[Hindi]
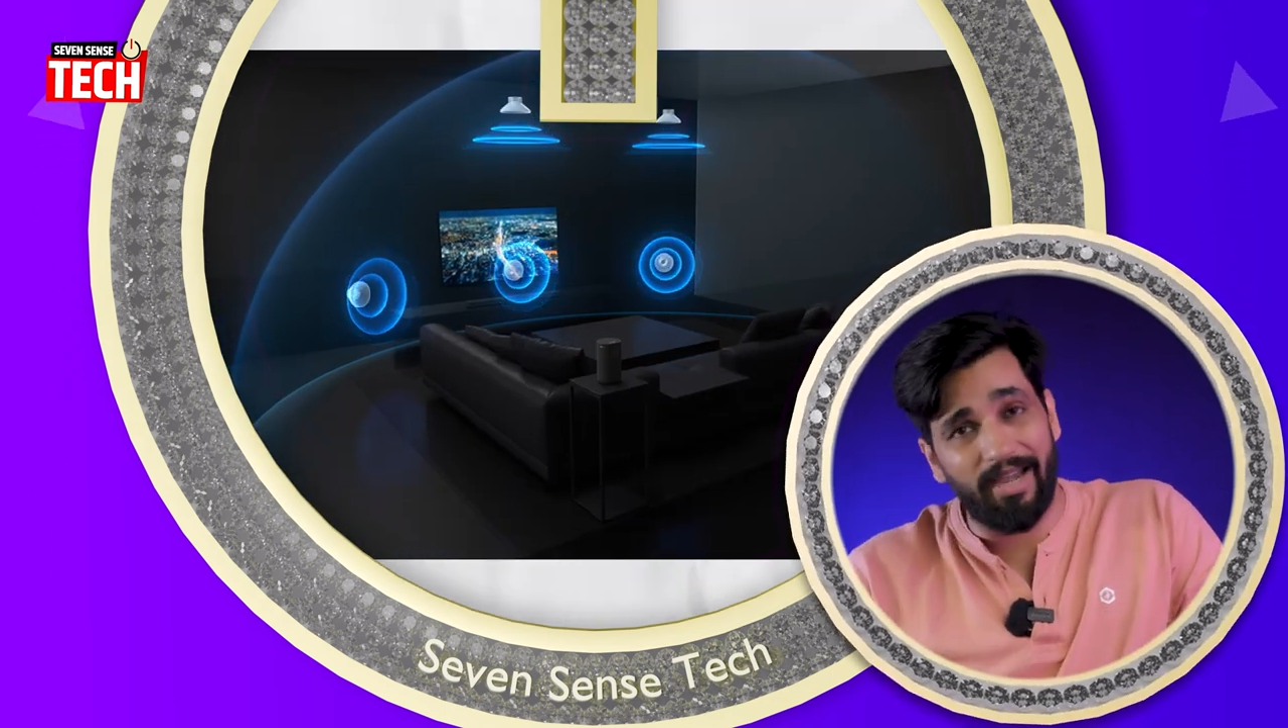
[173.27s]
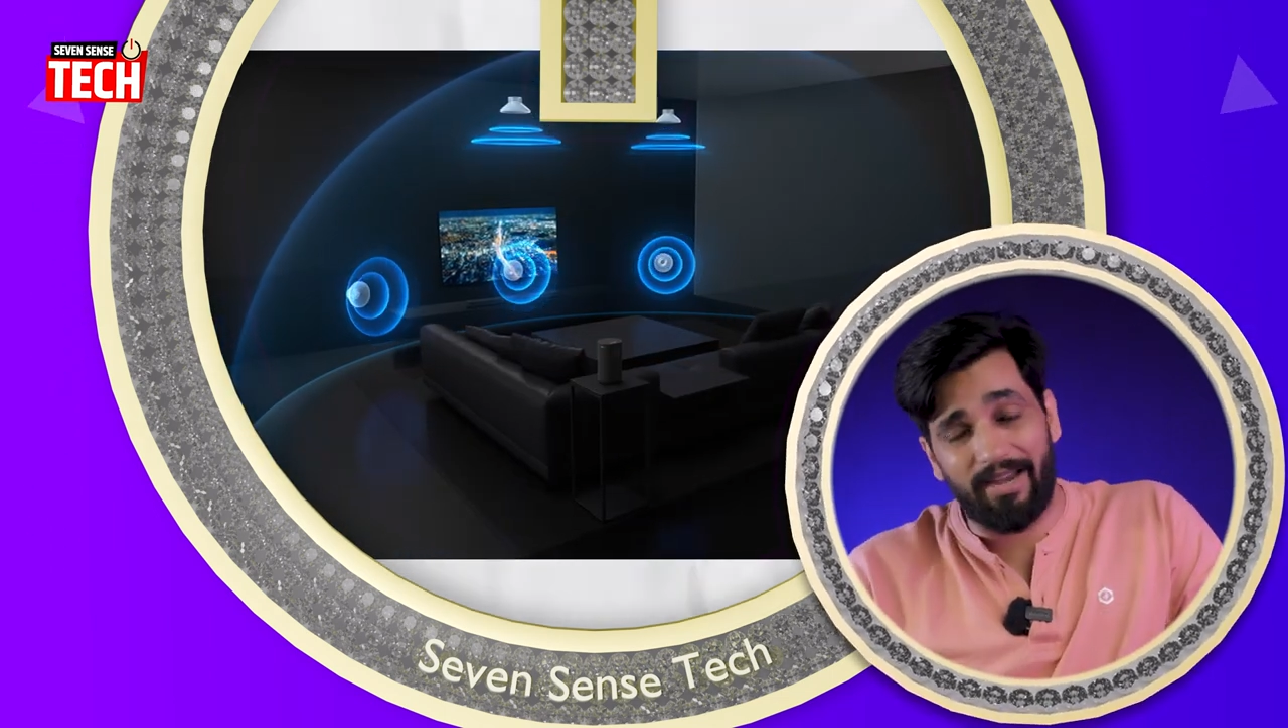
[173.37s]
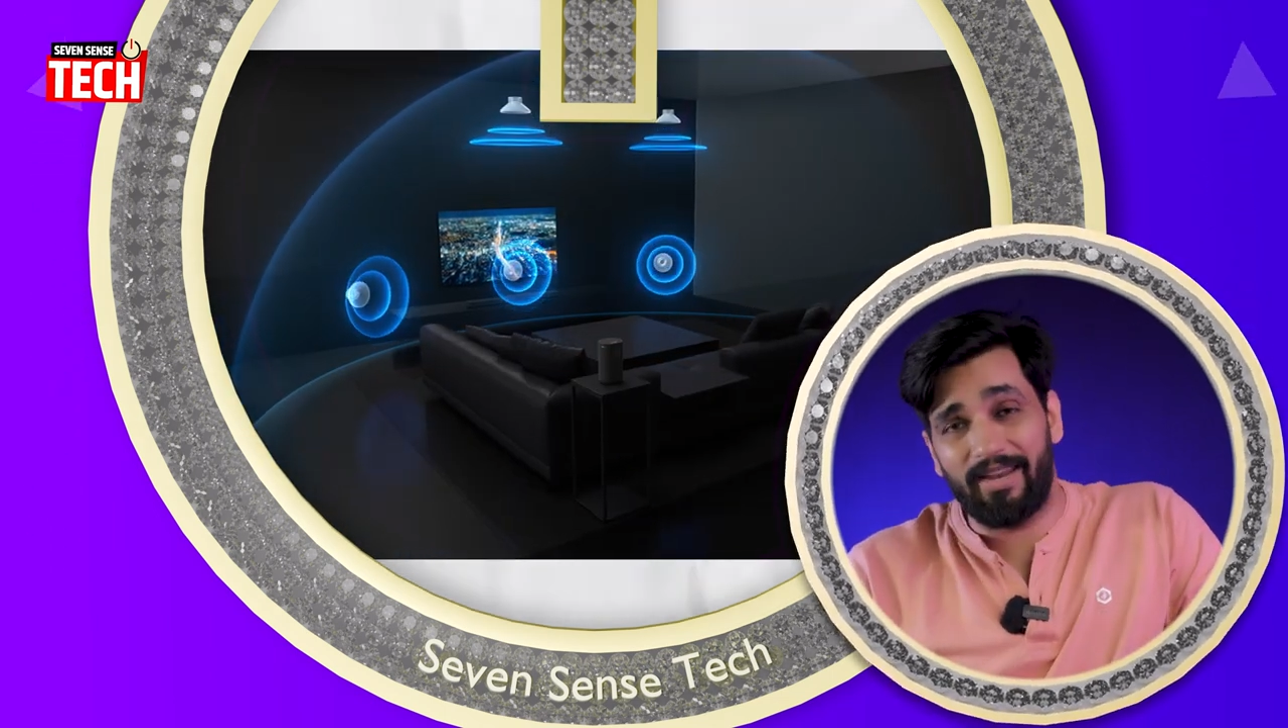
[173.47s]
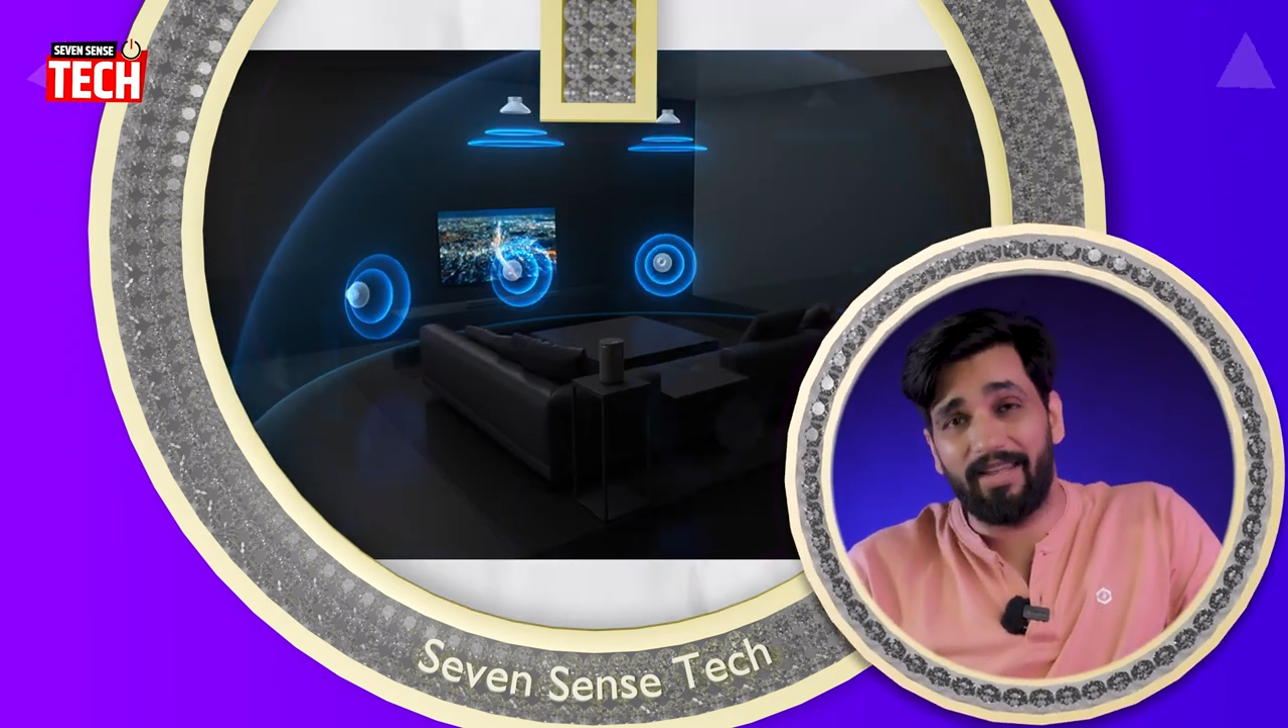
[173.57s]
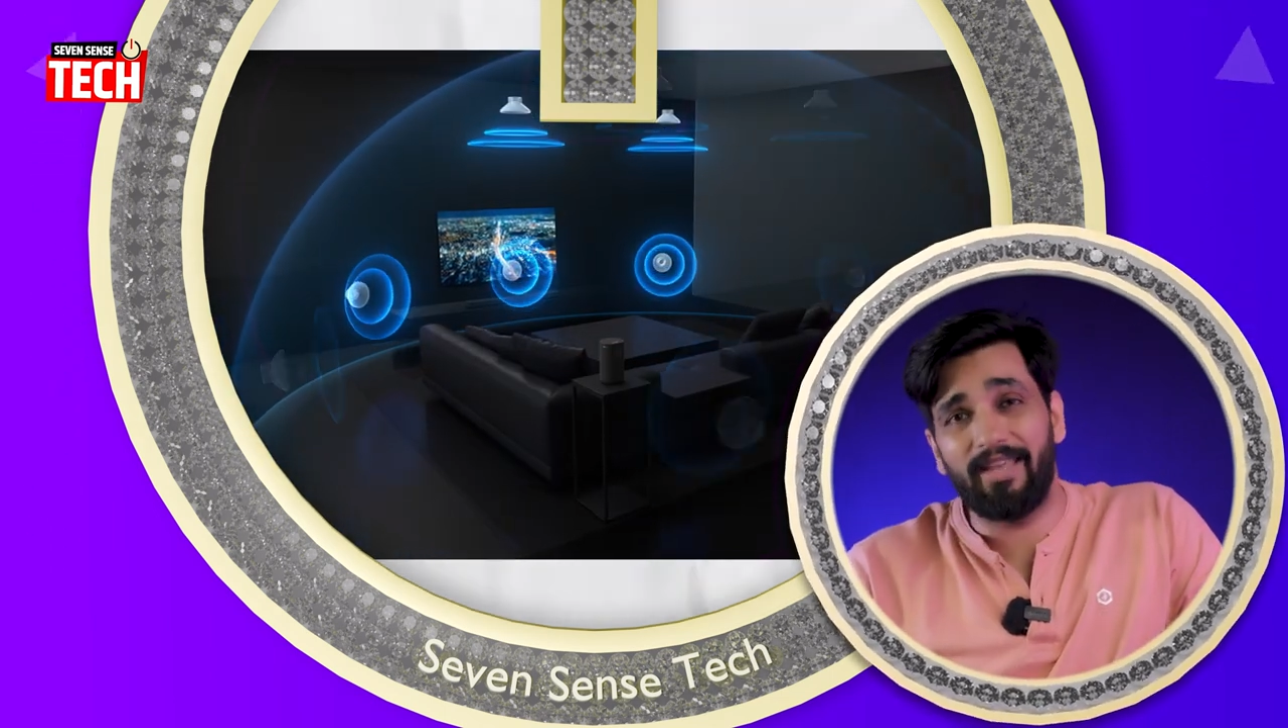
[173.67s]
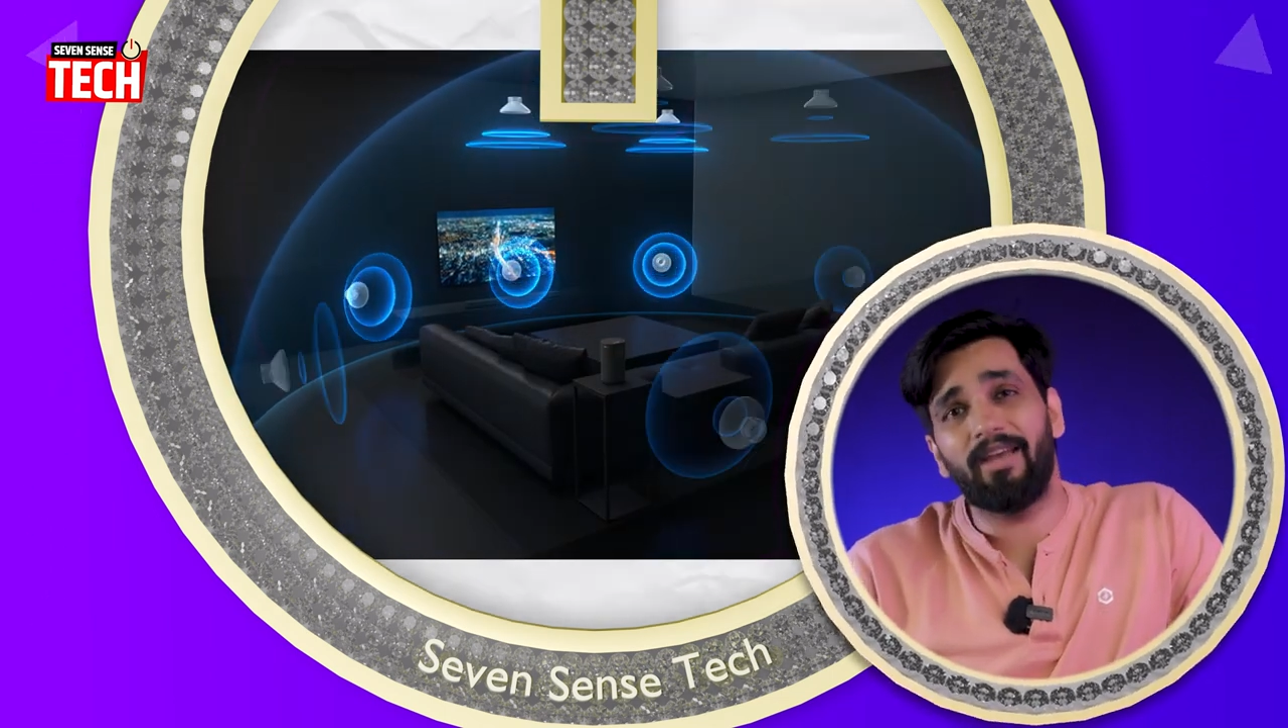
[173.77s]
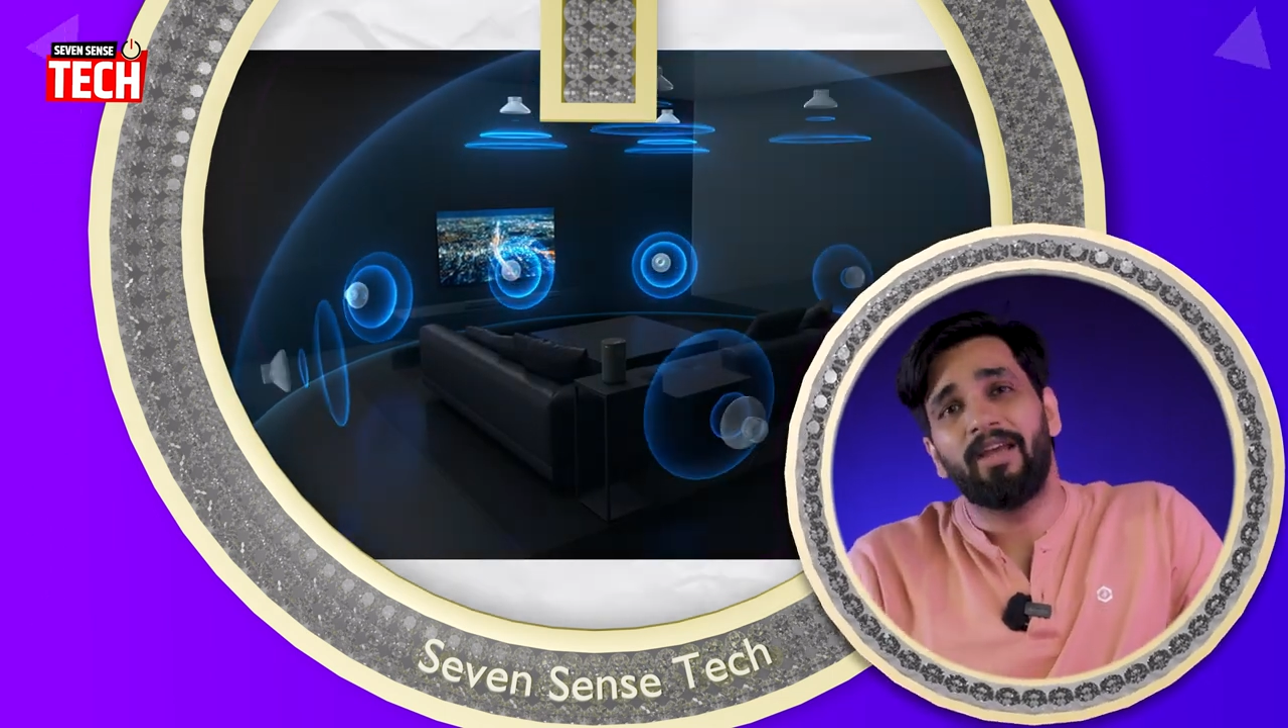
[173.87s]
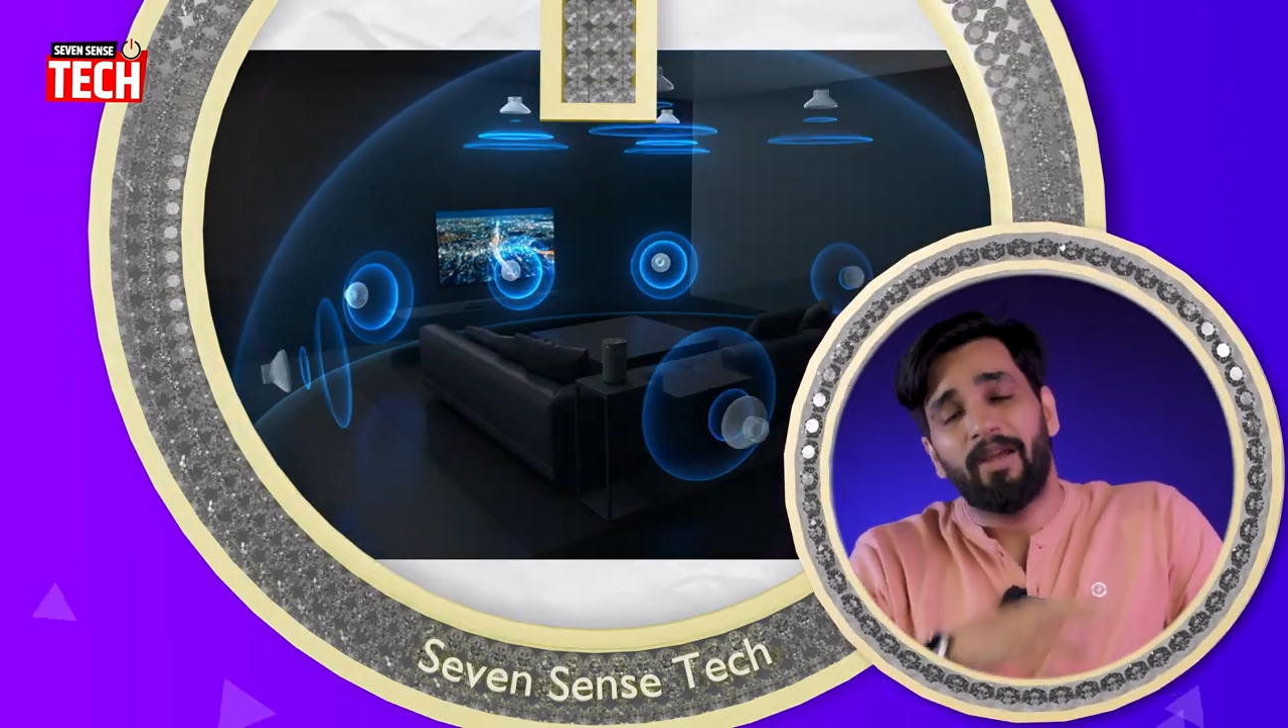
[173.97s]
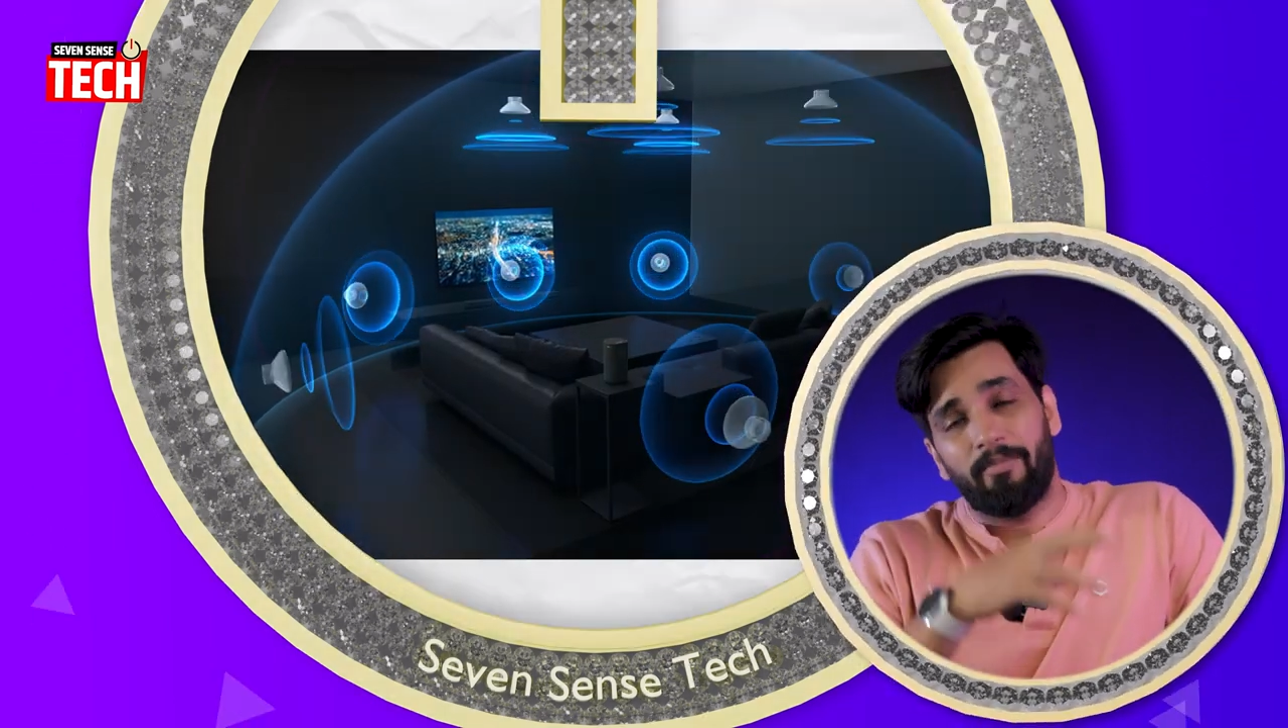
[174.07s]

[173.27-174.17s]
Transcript: आइडिया नहीं है